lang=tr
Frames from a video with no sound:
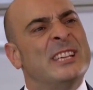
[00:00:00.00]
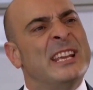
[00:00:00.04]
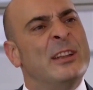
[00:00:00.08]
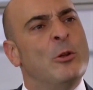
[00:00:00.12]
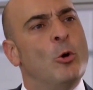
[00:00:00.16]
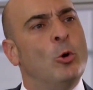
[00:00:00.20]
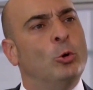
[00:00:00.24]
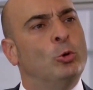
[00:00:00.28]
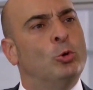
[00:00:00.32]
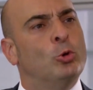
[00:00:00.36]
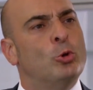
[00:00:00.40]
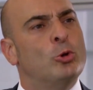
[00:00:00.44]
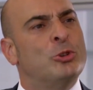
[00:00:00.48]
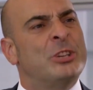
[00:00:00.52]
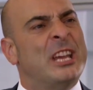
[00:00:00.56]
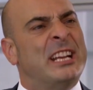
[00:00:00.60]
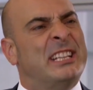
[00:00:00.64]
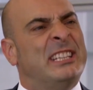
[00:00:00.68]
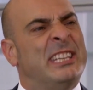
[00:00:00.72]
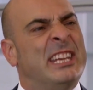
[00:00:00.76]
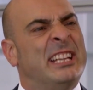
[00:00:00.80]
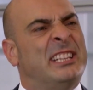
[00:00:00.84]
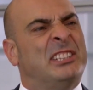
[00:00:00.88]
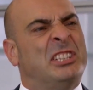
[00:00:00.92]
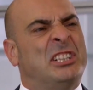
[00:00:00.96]
dün seni
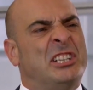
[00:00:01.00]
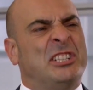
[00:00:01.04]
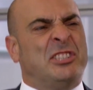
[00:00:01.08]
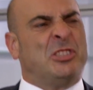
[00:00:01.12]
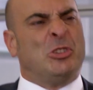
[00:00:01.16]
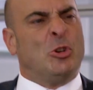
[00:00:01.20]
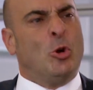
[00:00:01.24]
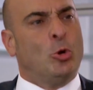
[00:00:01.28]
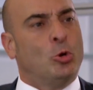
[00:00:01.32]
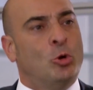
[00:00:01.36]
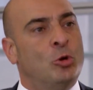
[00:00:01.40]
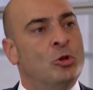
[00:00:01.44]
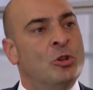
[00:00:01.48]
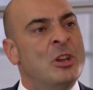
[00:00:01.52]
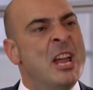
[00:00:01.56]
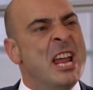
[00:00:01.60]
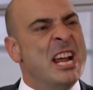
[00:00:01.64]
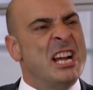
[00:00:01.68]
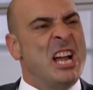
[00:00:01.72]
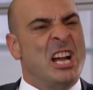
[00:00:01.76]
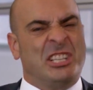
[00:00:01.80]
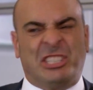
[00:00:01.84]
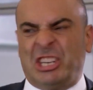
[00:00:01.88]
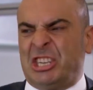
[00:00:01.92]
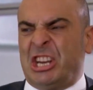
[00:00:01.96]
öldürecek diye tırsıyordun.
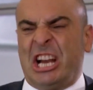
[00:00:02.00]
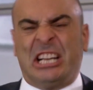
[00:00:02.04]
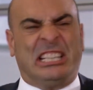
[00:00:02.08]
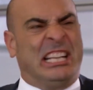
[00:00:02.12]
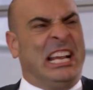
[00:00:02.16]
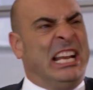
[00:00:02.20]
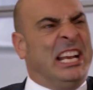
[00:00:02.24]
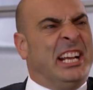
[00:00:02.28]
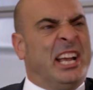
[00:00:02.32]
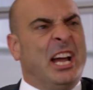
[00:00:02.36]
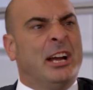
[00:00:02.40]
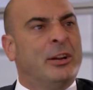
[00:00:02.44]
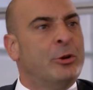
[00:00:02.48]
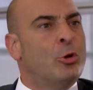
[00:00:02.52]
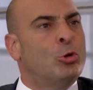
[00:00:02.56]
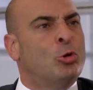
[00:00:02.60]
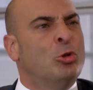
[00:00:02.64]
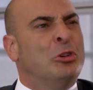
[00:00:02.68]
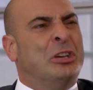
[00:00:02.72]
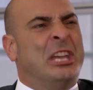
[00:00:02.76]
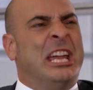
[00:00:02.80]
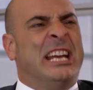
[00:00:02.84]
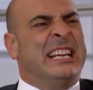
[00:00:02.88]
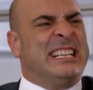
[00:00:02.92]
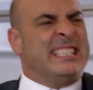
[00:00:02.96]
Kaçacak delik
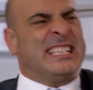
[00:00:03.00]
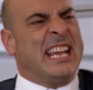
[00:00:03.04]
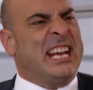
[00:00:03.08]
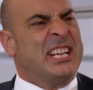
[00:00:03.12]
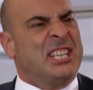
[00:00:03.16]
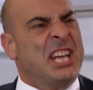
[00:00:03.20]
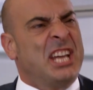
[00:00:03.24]
arıyordun. Geri